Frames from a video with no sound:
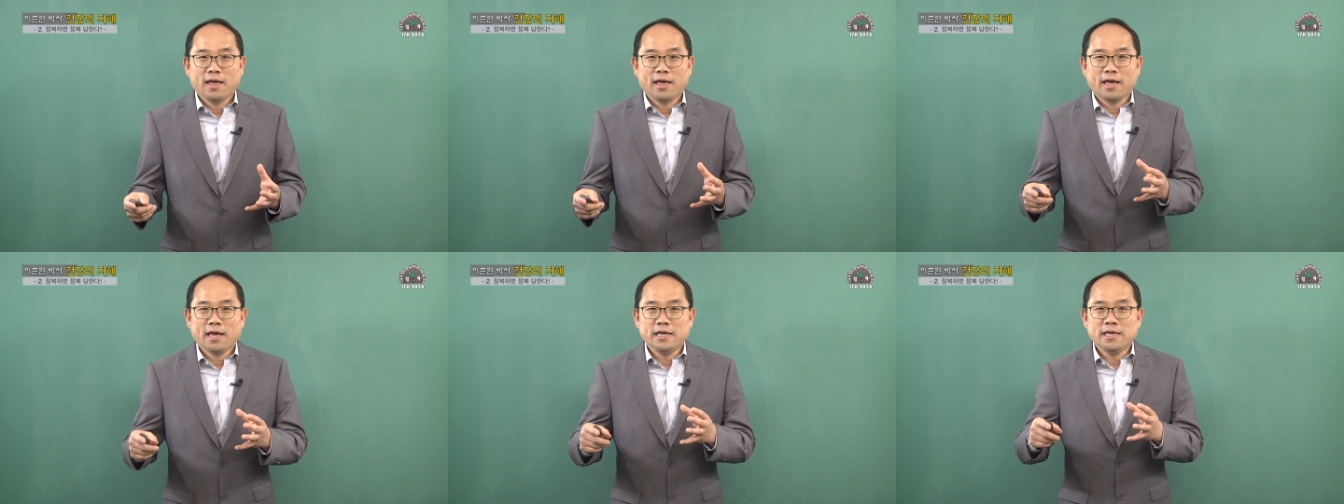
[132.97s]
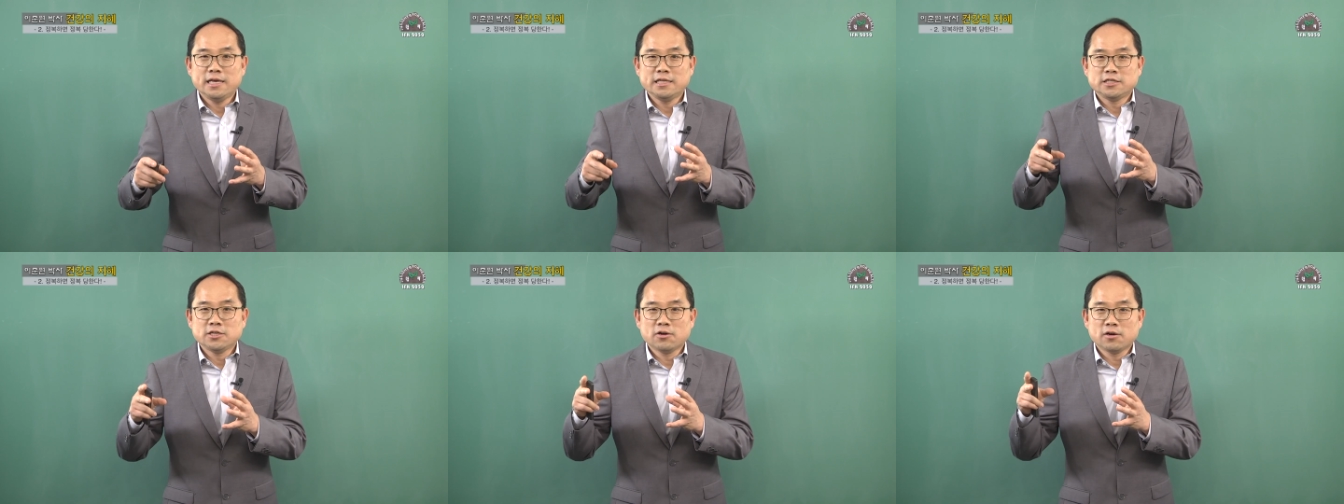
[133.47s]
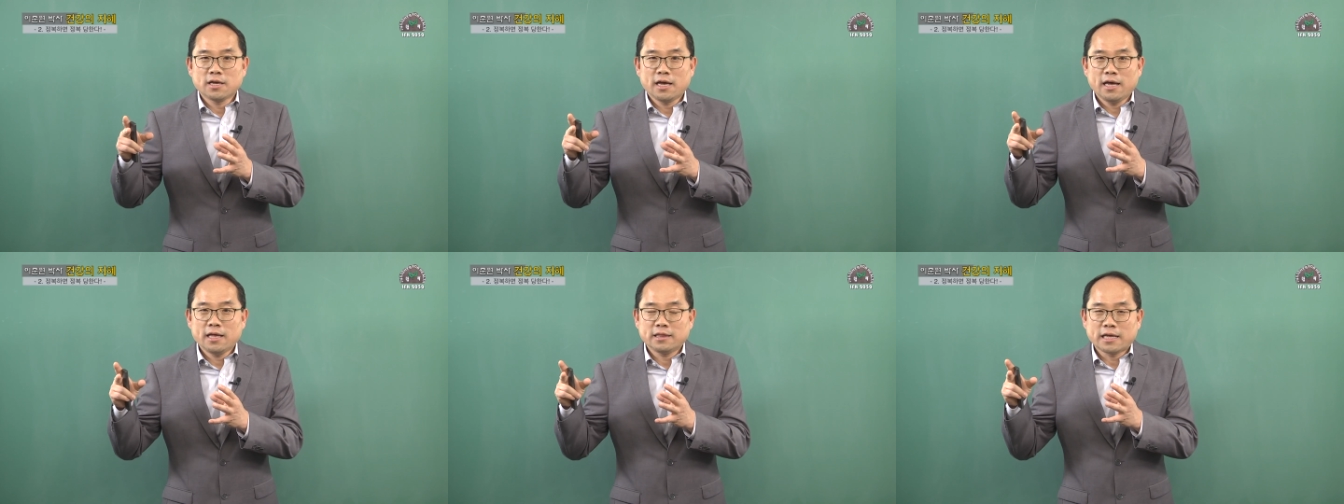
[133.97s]
예, 이
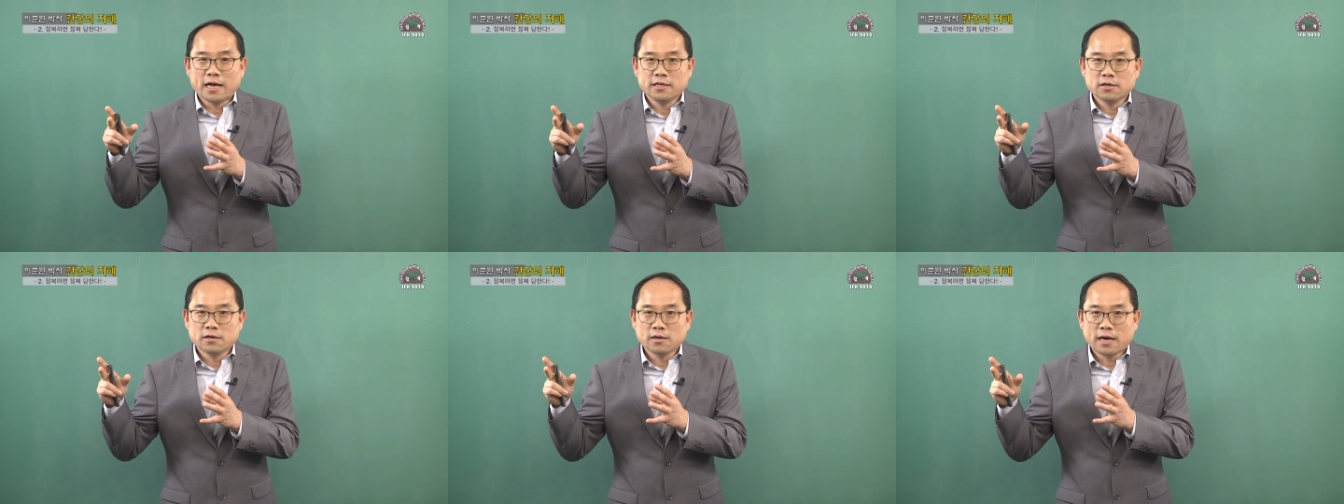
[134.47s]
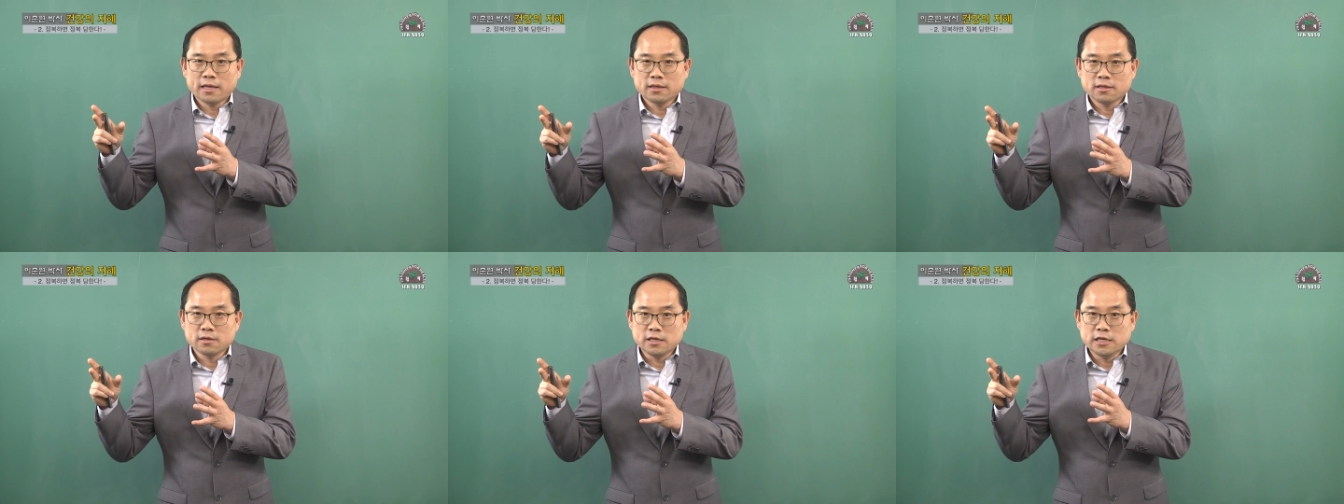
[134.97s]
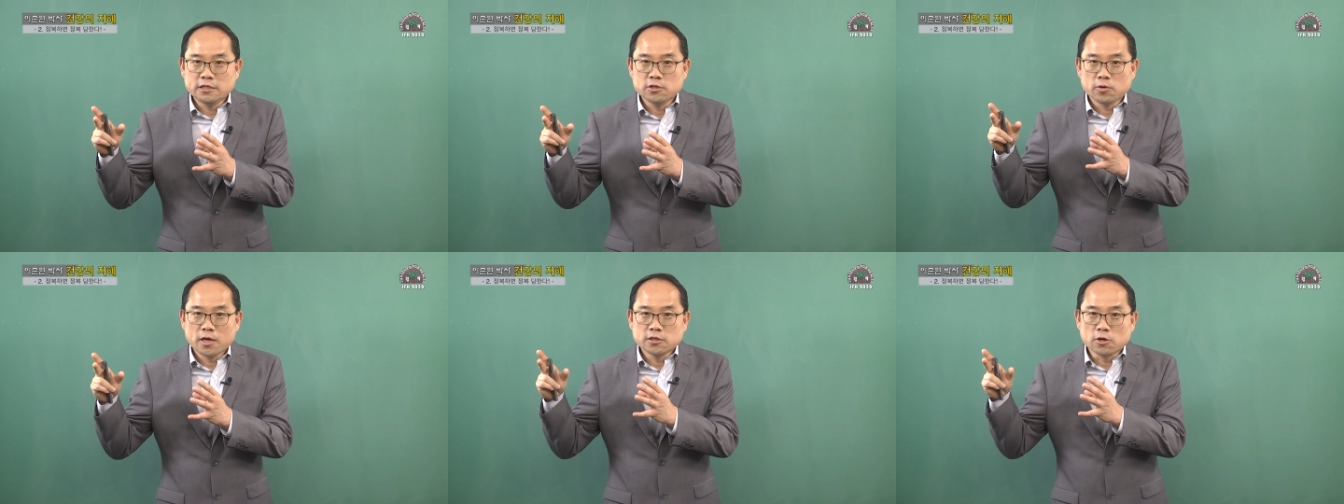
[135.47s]
지역에 다녀갔던 이
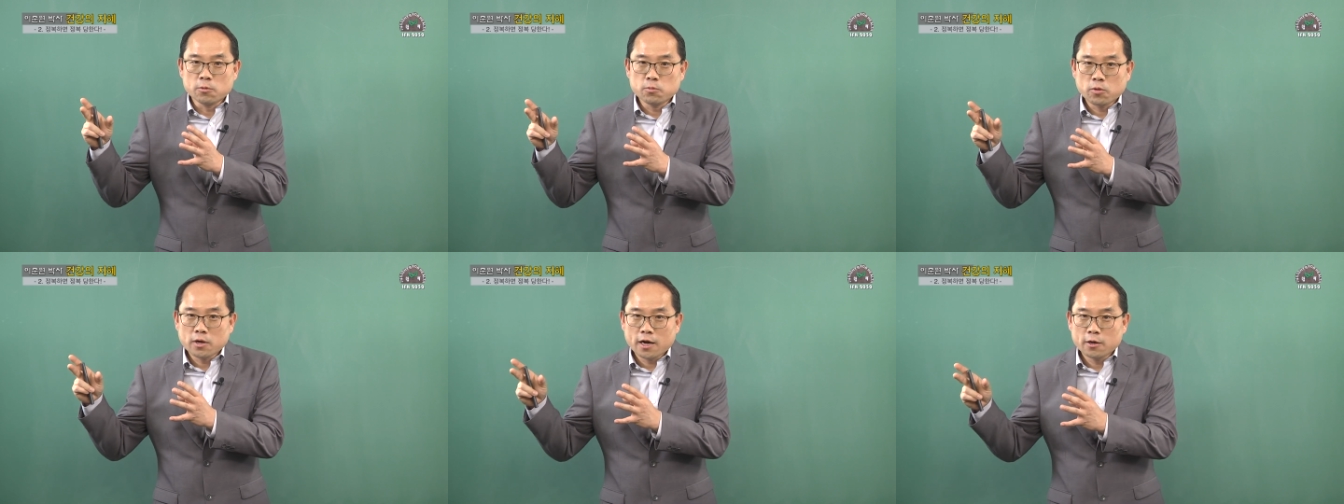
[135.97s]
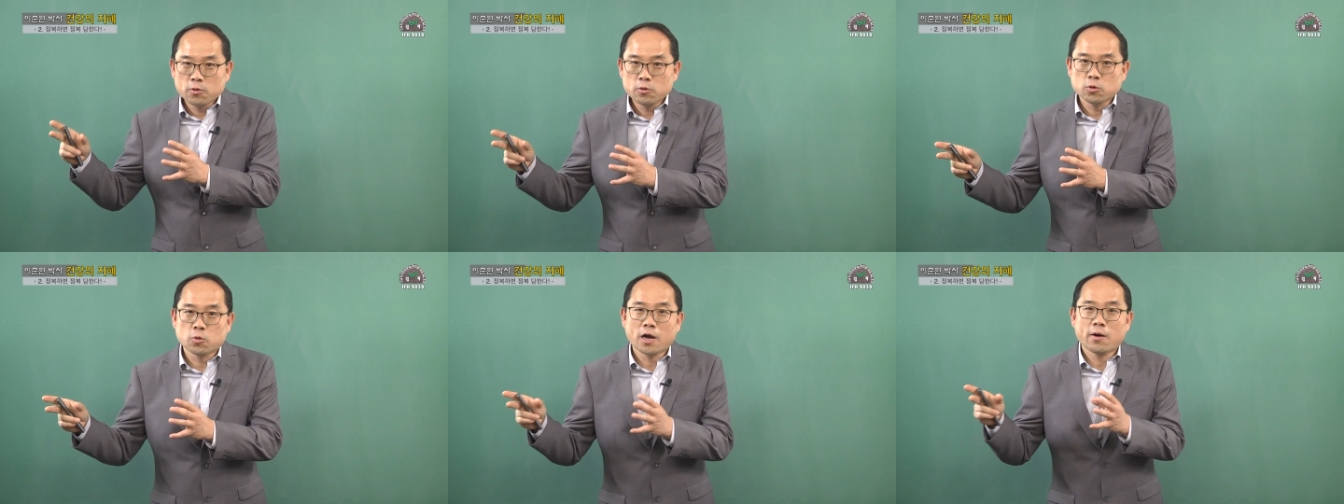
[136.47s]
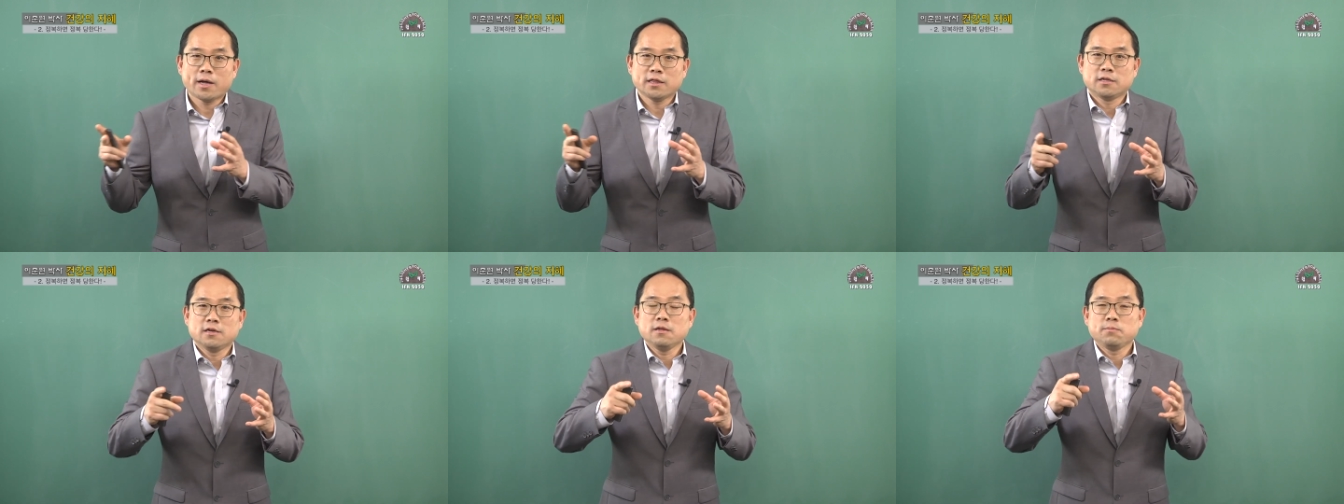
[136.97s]
지역에 정복하고
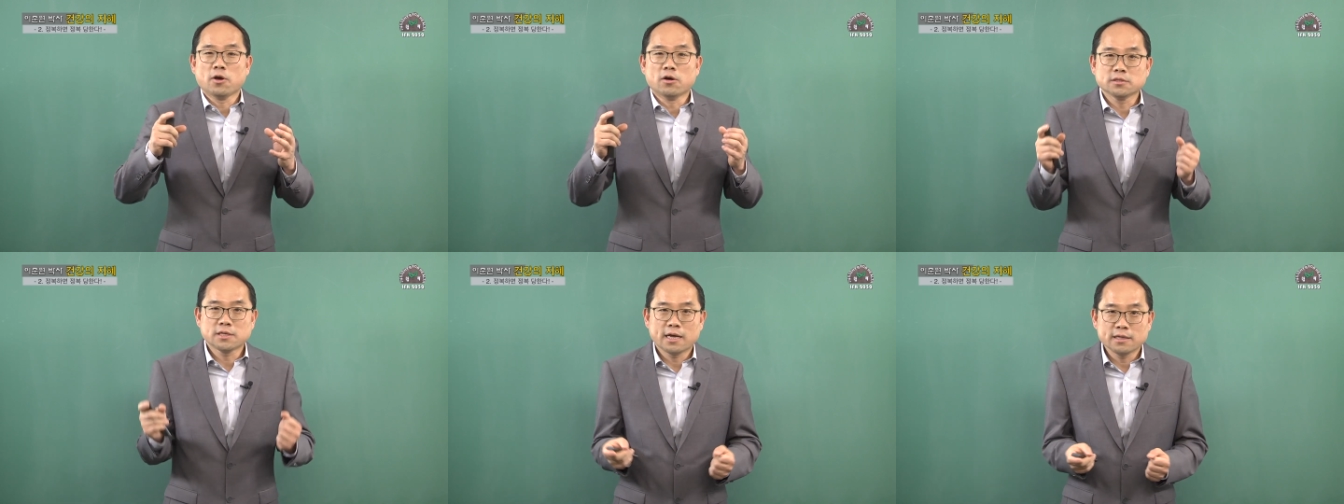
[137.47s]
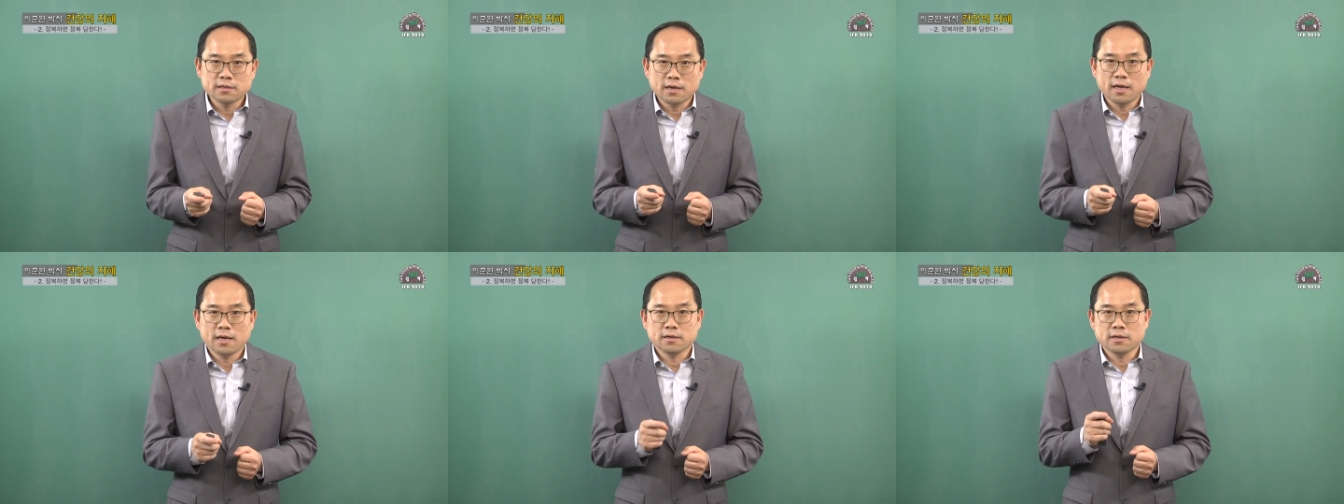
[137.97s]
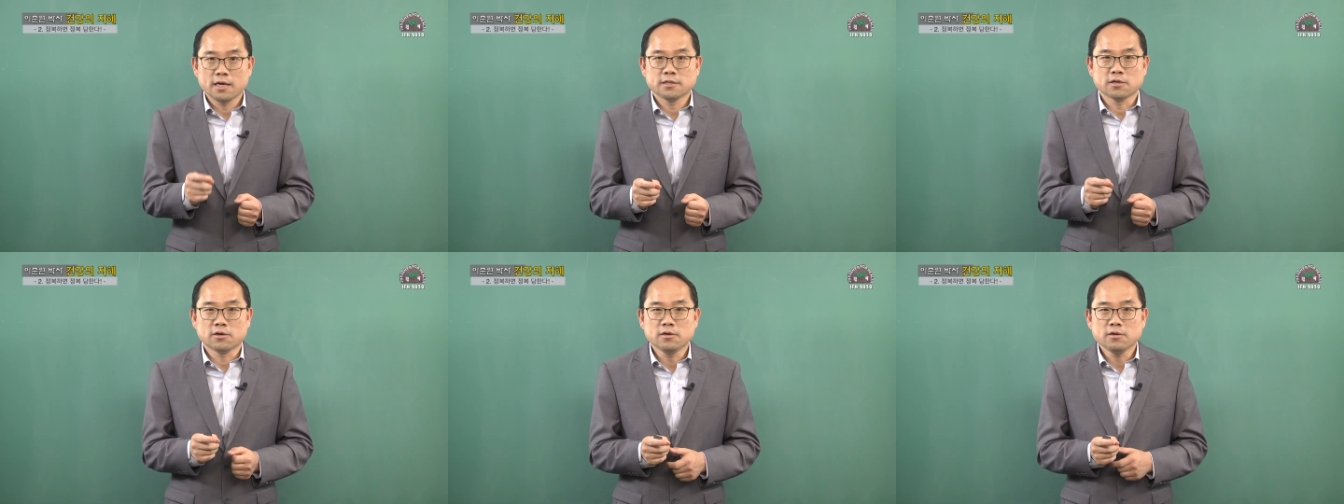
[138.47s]
돌아왔던 병사들에
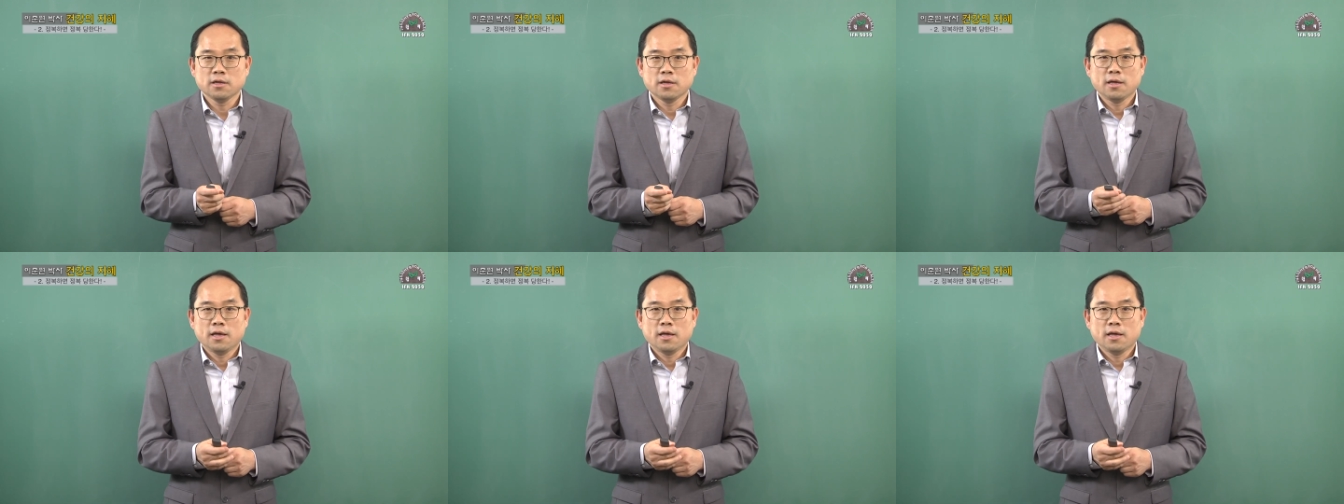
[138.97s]
의해서